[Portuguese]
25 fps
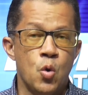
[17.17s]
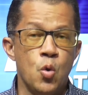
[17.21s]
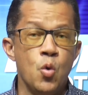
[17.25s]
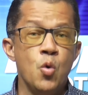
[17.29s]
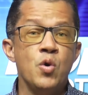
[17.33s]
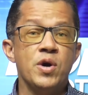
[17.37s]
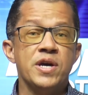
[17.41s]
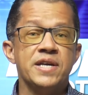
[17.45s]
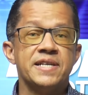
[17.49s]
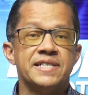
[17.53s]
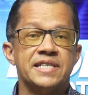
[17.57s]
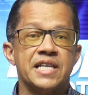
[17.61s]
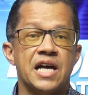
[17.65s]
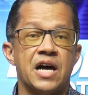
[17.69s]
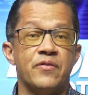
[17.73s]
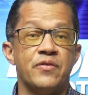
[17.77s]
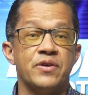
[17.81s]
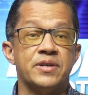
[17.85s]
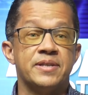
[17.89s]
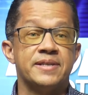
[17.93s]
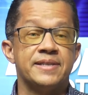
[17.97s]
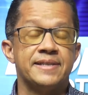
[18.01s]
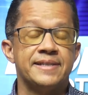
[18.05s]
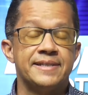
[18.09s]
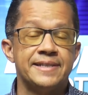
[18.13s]
O que
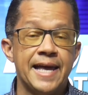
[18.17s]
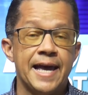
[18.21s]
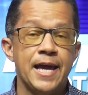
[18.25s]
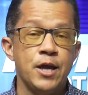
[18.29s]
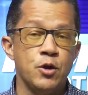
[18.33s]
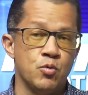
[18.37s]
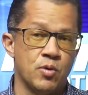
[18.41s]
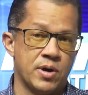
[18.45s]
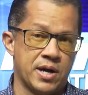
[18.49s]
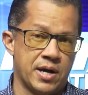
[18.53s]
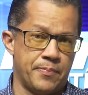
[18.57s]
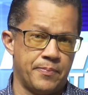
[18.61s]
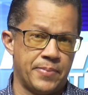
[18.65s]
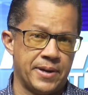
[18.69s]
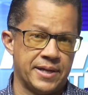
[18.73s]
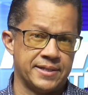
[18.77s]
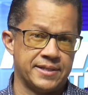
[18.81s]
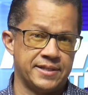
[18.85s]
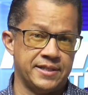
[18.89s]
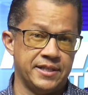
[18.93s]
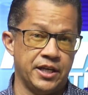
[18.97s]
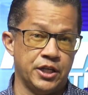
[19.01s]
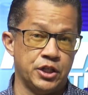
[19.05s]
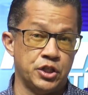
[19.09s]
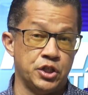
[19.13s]
estava sem o
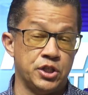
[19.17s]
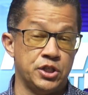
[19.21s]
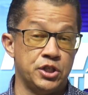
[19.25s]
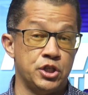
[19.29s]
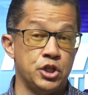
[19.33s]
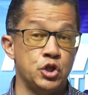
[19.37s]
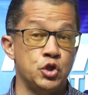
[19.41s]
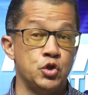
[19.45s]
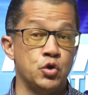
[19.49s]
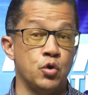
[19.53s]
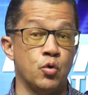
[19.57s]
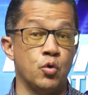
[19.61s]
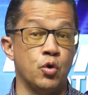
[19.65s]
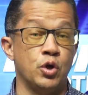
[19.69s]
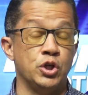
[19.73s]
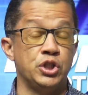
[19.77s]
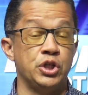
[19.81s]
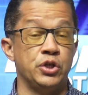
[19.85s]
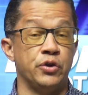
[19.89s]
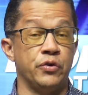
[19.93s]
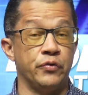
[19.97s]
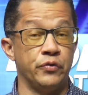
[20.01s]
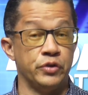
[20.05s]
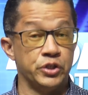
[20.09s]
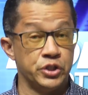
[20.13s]
capacete se jogou de,